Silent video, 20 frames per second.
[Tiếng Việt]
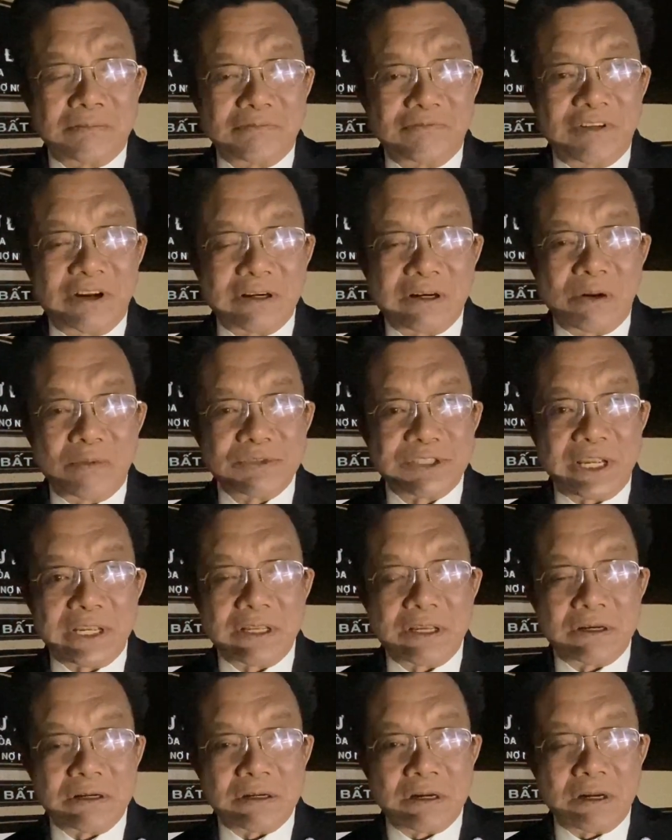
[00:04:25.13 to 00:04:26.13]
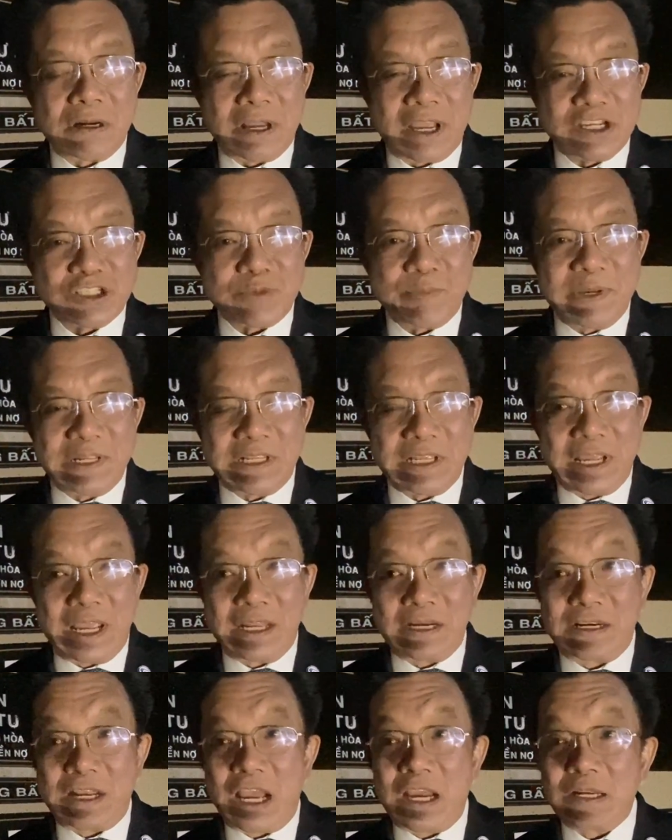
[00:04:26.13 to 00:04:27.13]
vận động tranh cử ở
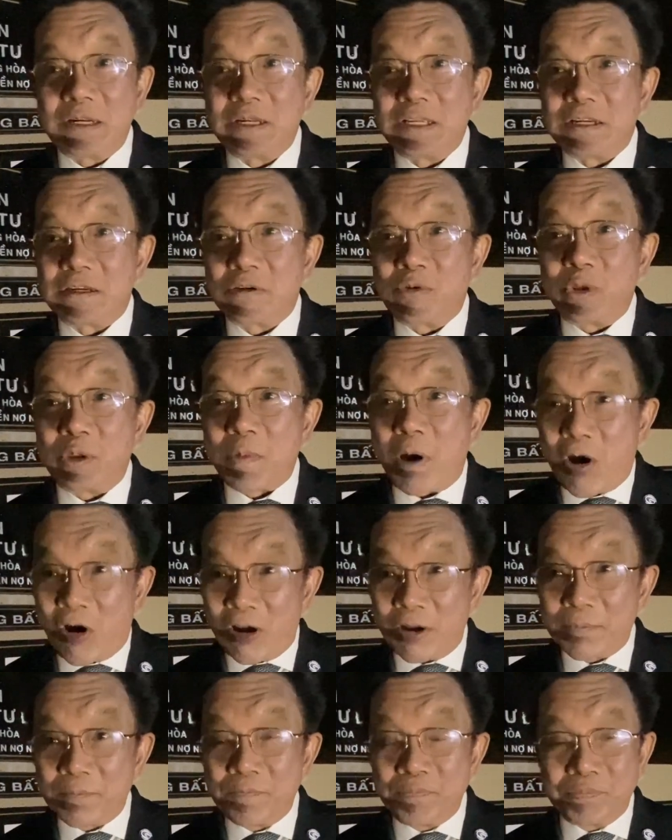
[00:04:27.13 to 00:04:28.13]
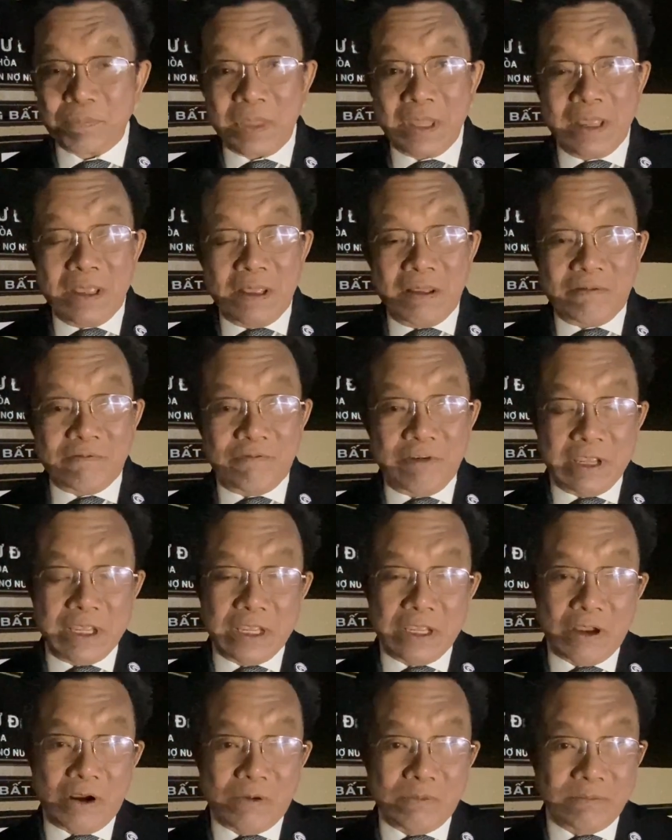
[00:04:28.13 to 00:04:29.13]
SBTN đã được hủy bỏ
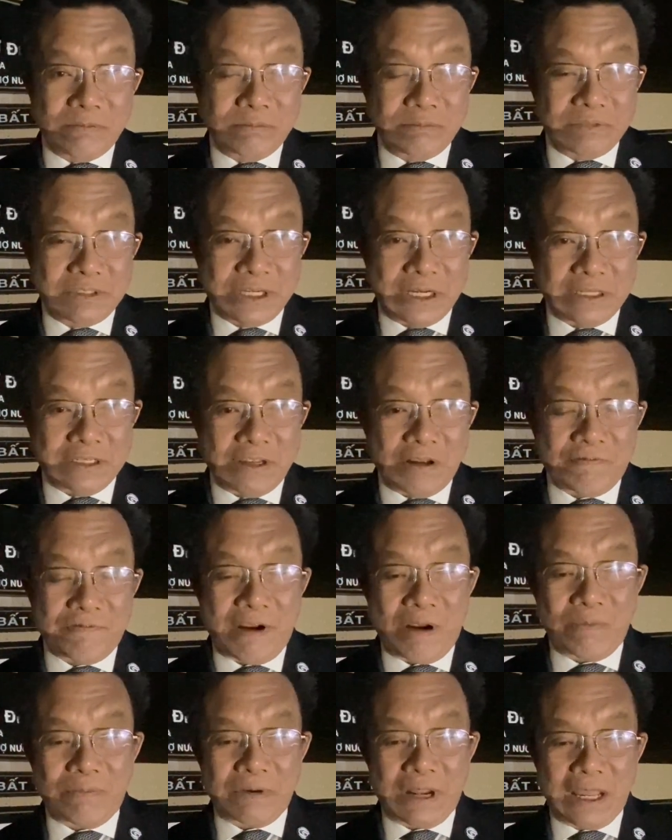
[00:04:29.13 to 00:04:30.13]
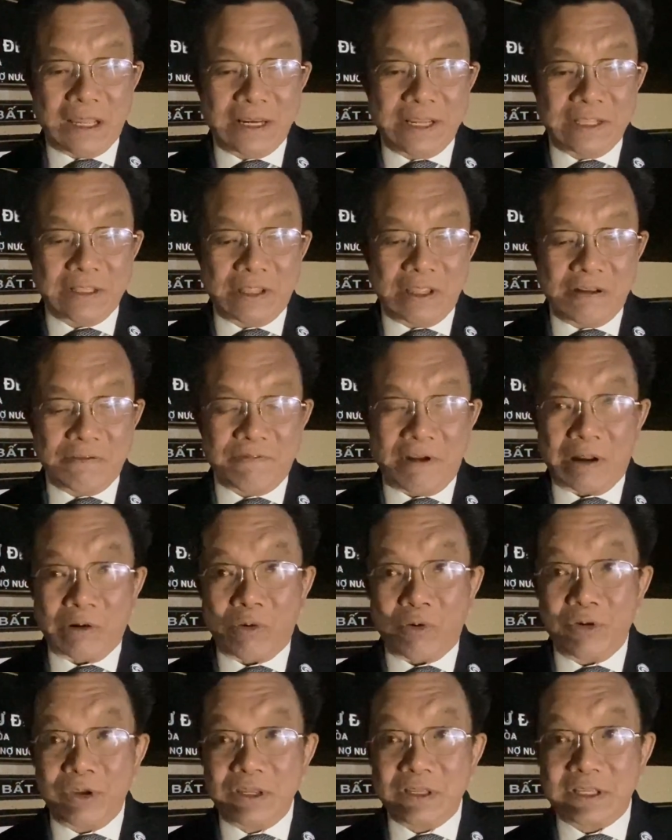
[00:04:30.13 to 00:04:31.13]
vì ông Trần Nhật Phong đã lên tiếng phản
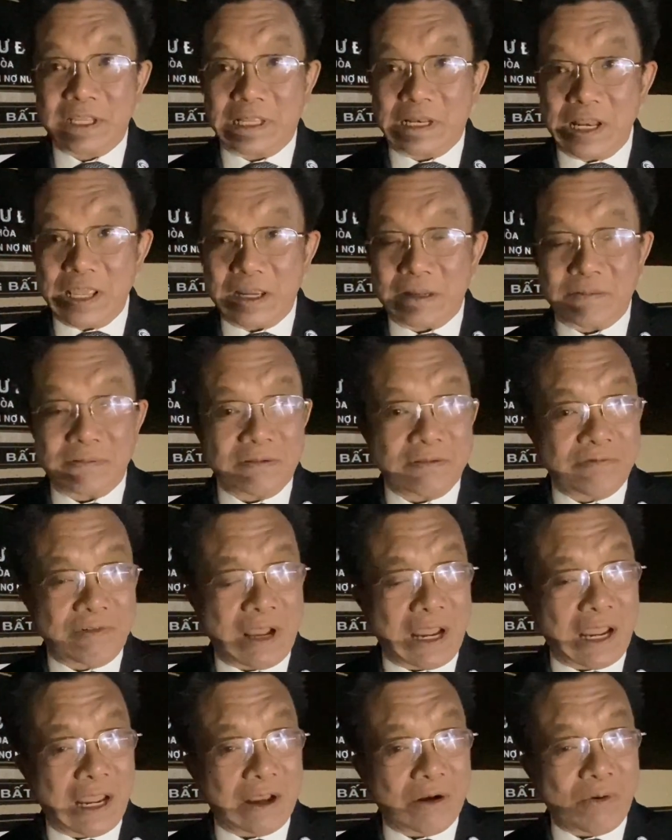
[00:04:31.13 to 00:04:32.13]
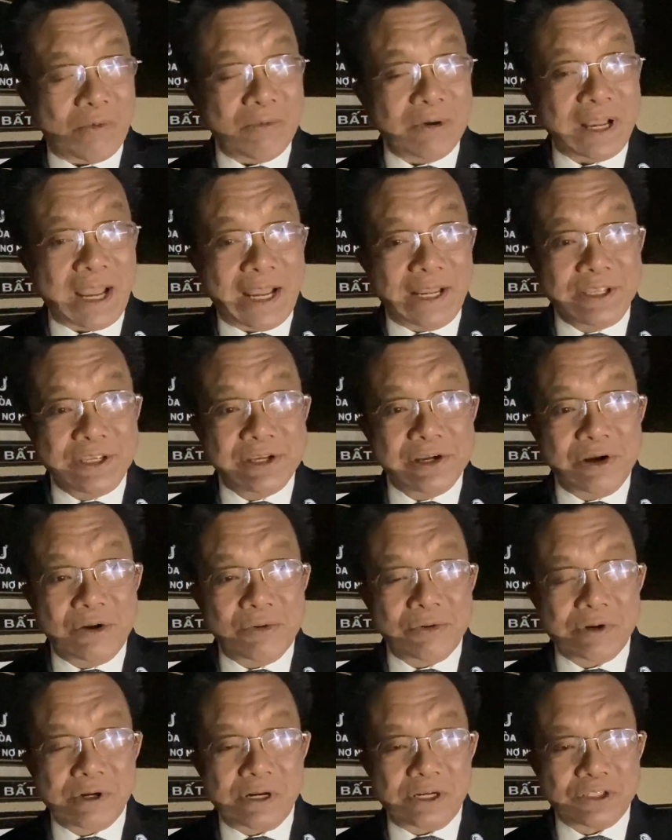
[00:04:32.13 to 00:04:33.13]
đối kịch liệt, và cũng khá
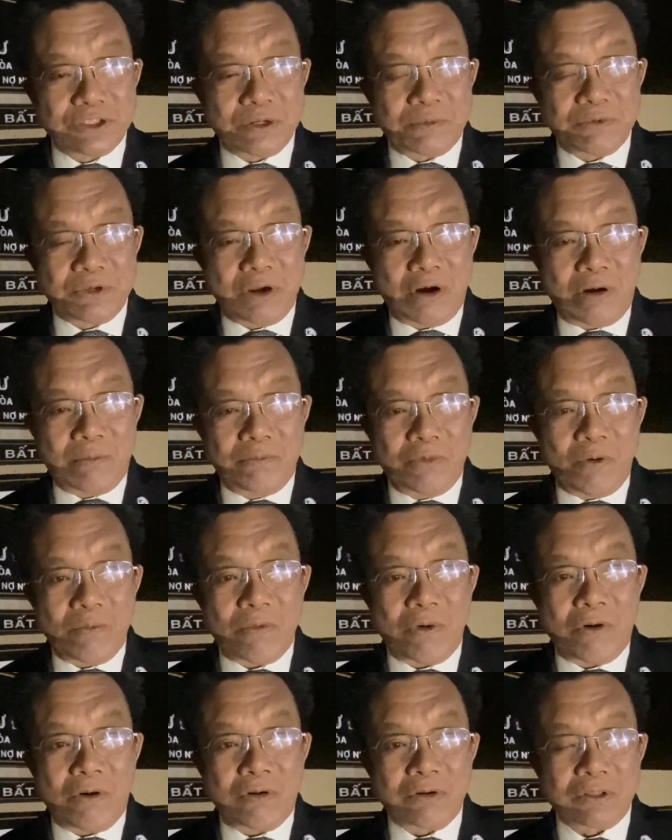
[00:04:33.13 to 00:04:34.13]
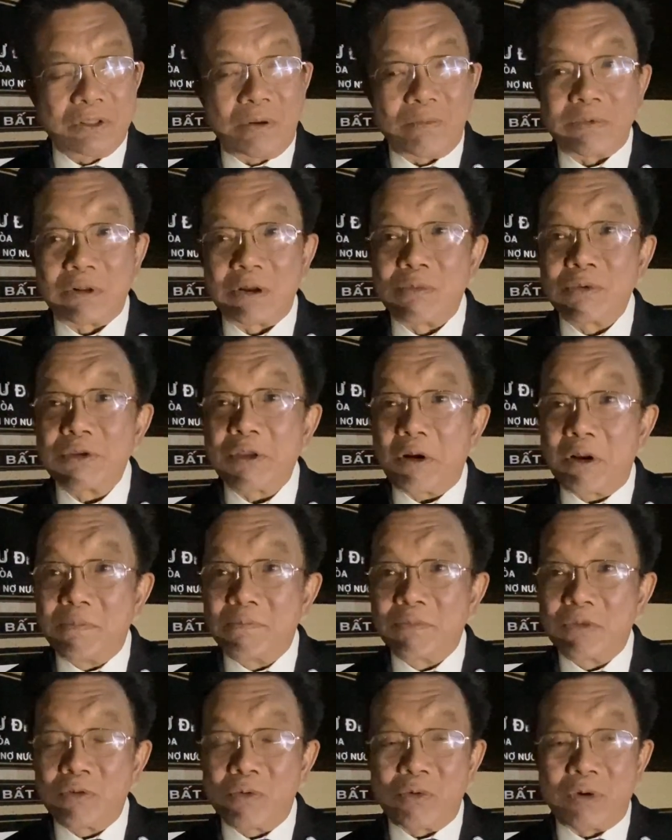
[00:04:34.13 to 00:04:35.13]
nhiều người trong nhóm ủng hộ Tổng thống
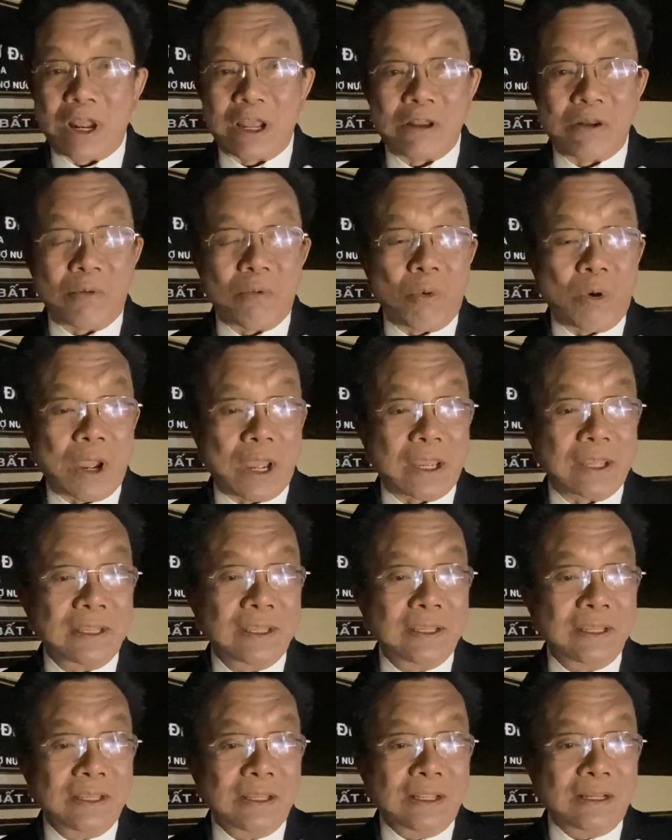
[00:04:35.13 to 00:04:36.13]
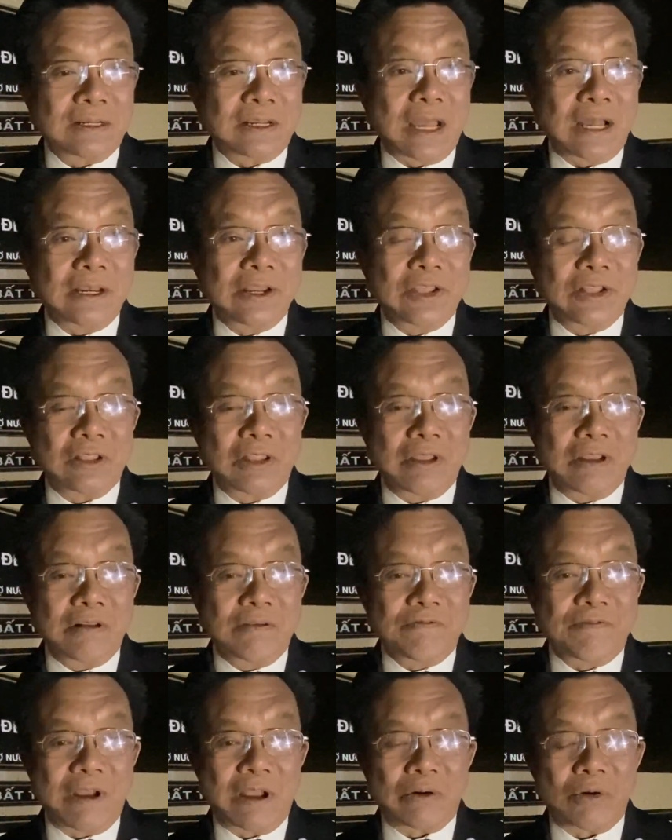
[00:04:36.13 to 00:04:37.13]
Trump của Đảng Cộng Hòa đã lên
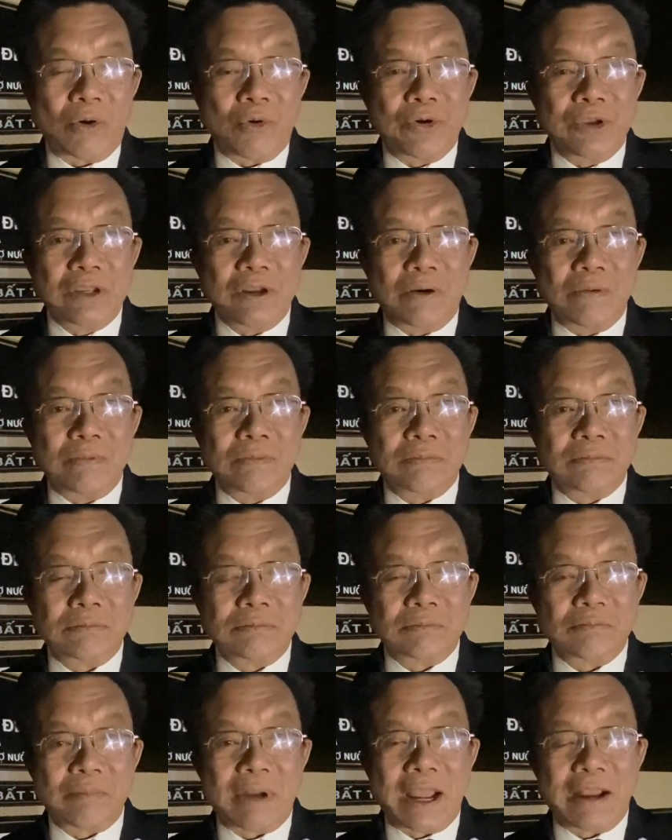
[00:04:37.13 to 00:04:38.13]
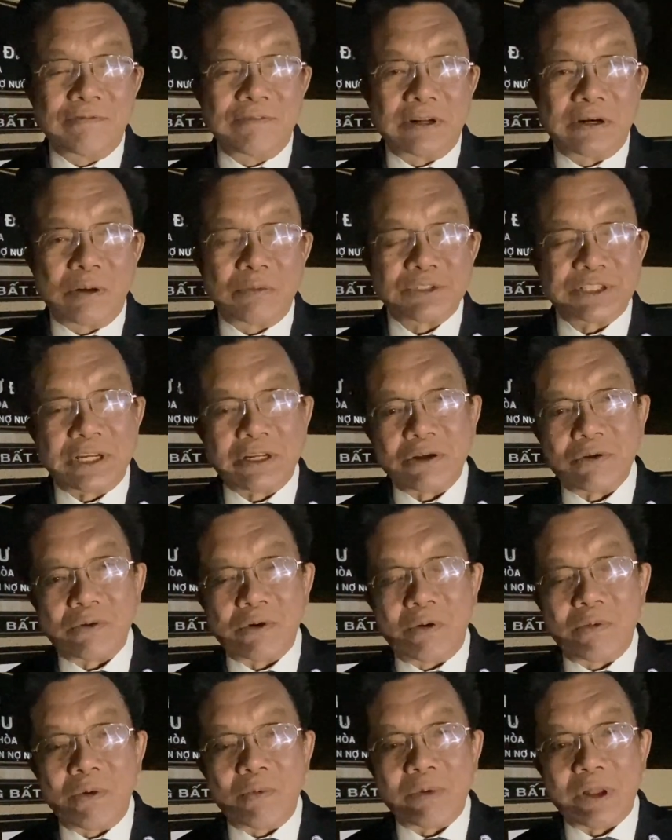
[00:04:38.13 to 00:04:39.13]
tiếng phản đối ông ban vận động tranh cử
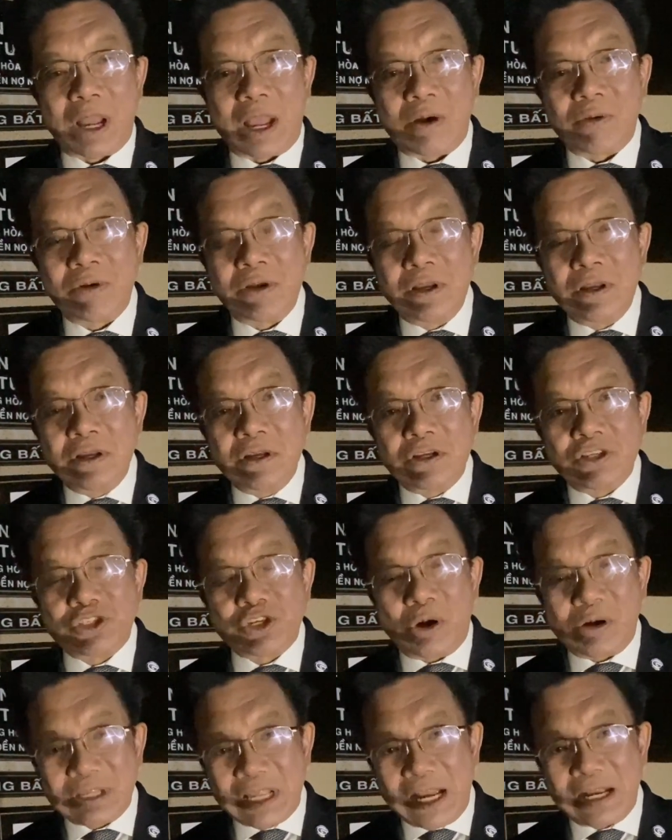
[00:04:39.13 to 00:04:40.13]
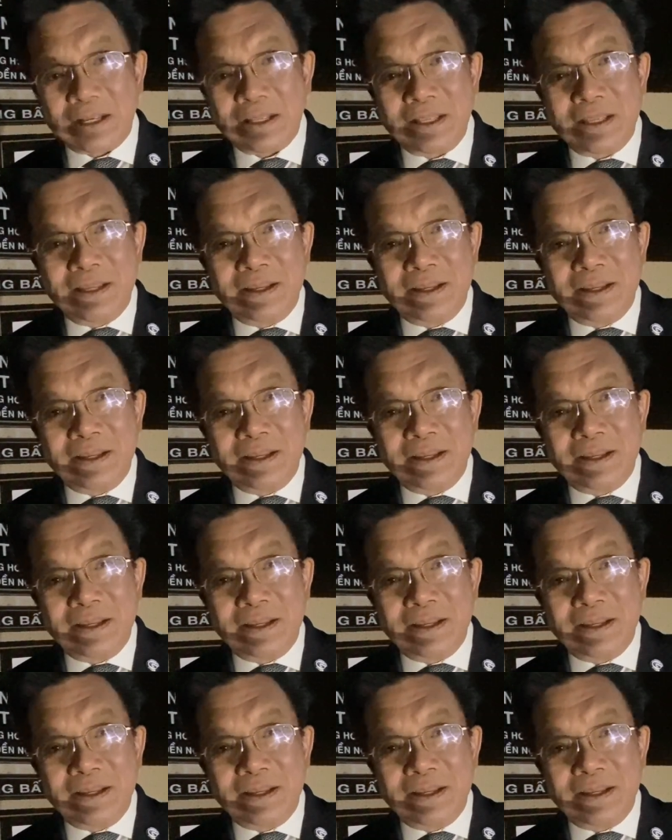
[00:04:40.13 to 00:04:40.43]
của ông Hung Cao, cho rằng